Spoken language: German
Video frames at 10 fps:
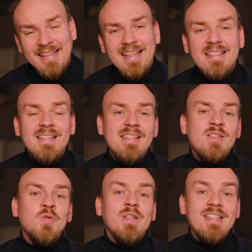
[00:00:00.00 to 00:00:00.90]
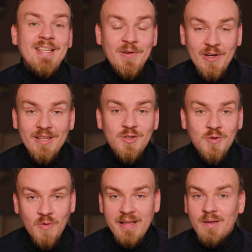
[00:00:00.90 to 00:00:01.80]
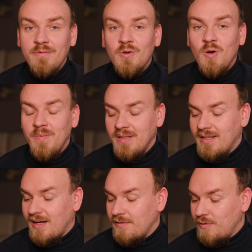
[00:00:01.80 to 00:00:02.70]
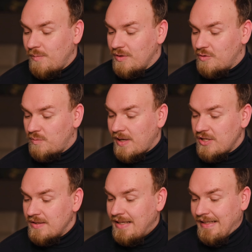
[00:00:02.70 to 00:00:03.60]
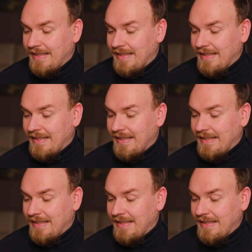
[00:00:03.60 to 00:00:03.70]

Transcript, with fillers: Das ist zwar theoretisch korrekt, aber wir kommen dann darauf nochmal zu sprechen.